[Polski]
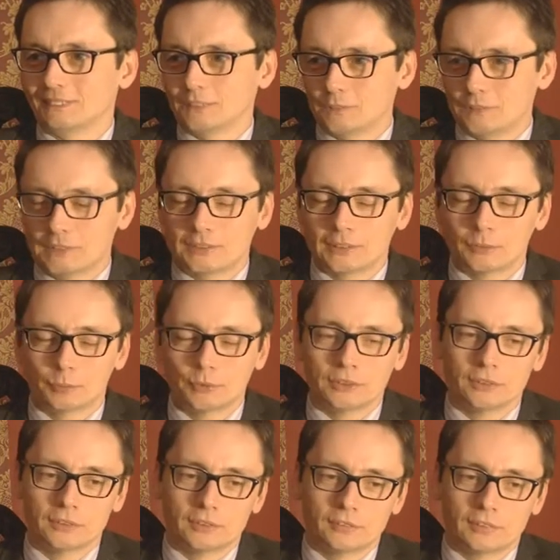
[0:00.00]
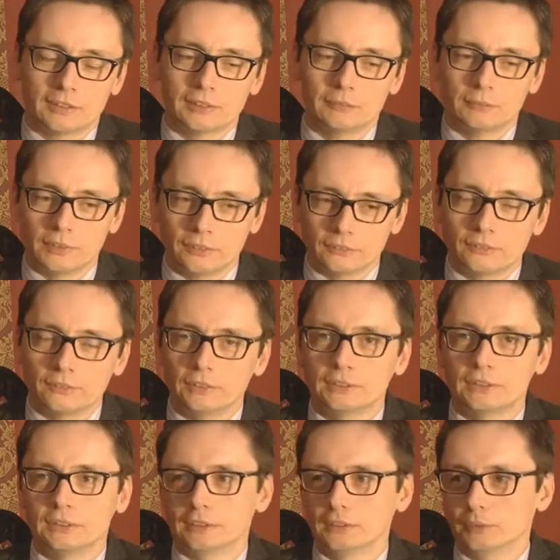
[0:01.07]
Oczywiście przygotowany
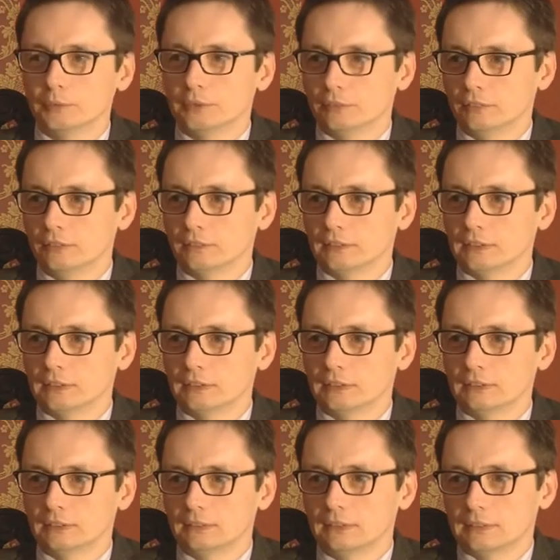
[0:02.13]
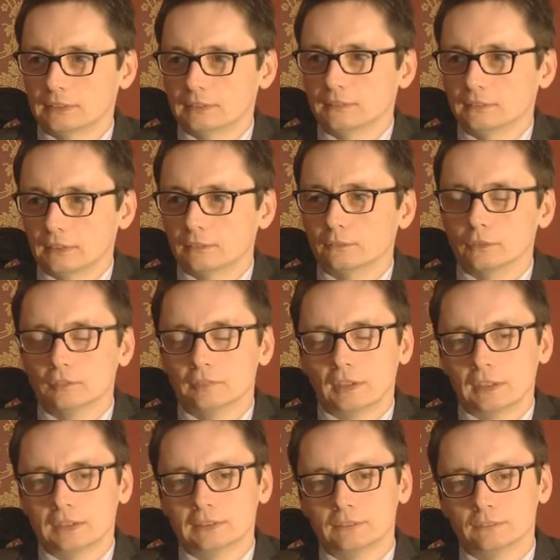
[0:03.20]
merytorycznie dobrze wniosek jest no, taką
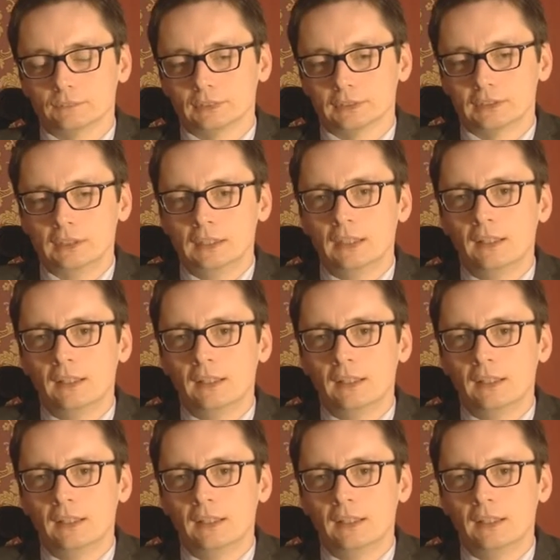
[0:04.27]
gwarancją, że,